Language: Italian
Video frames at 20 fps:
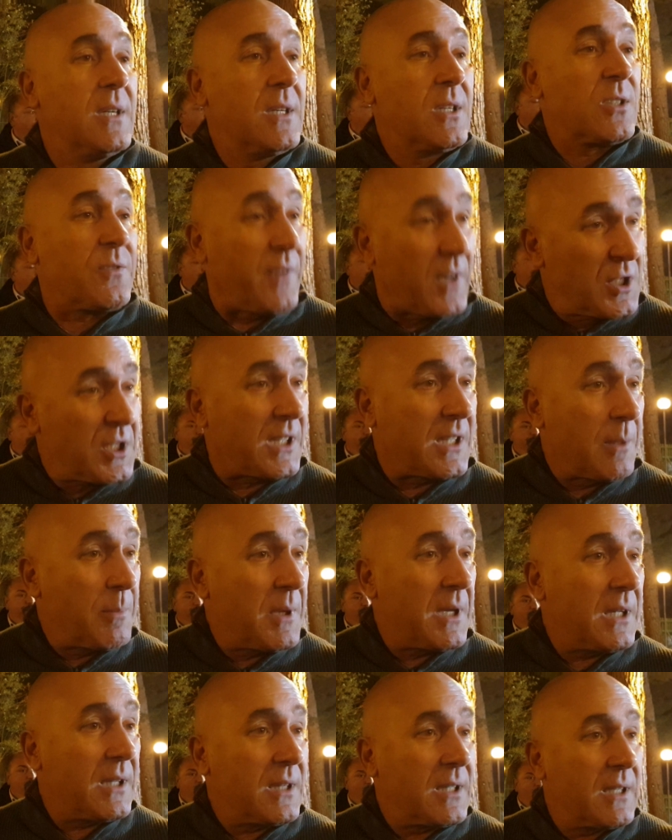
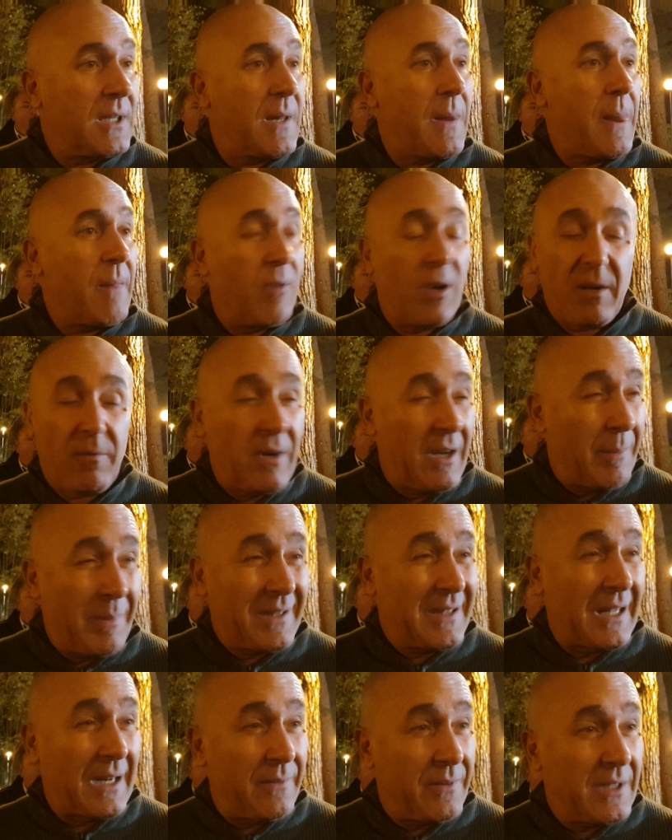Sfacciatamente? Eh? Vuole
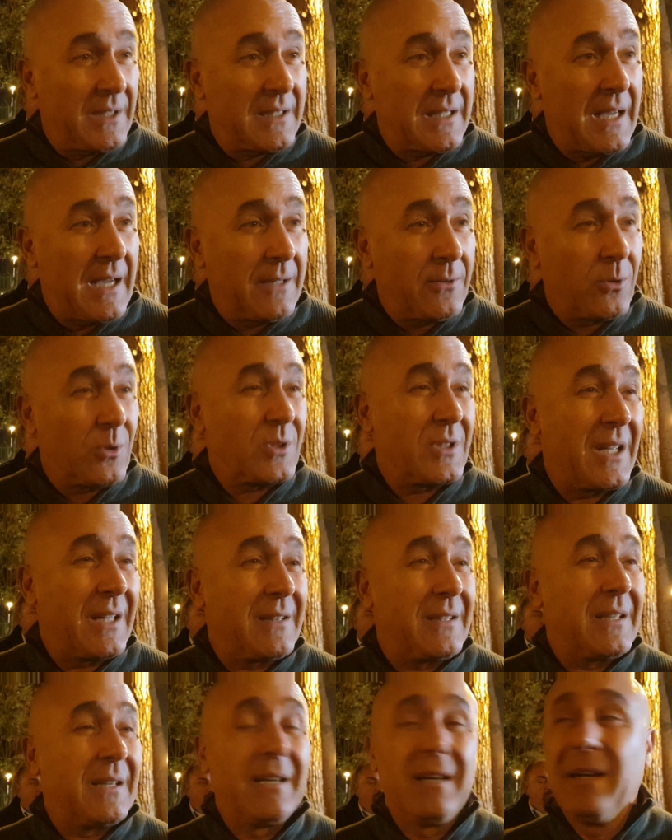veramente la verità,
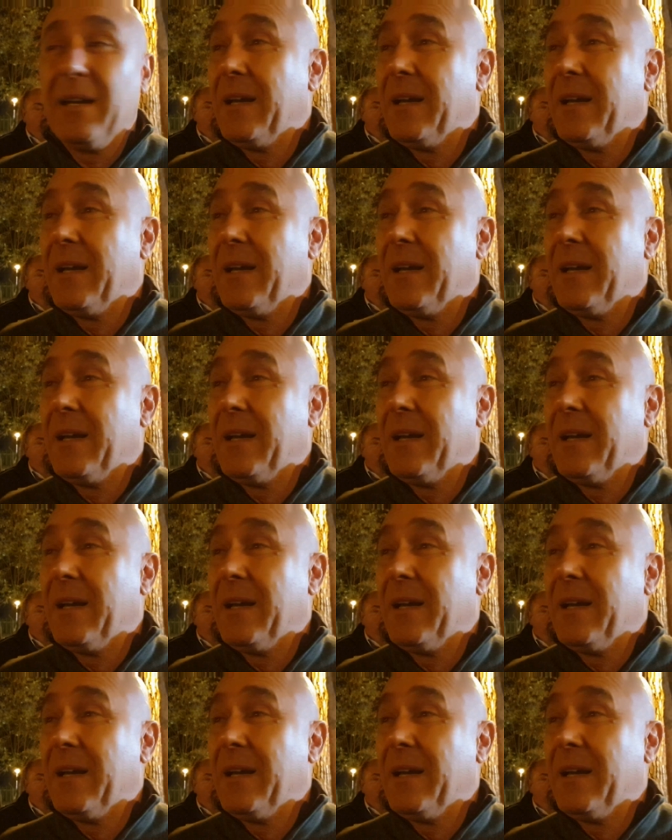nonostante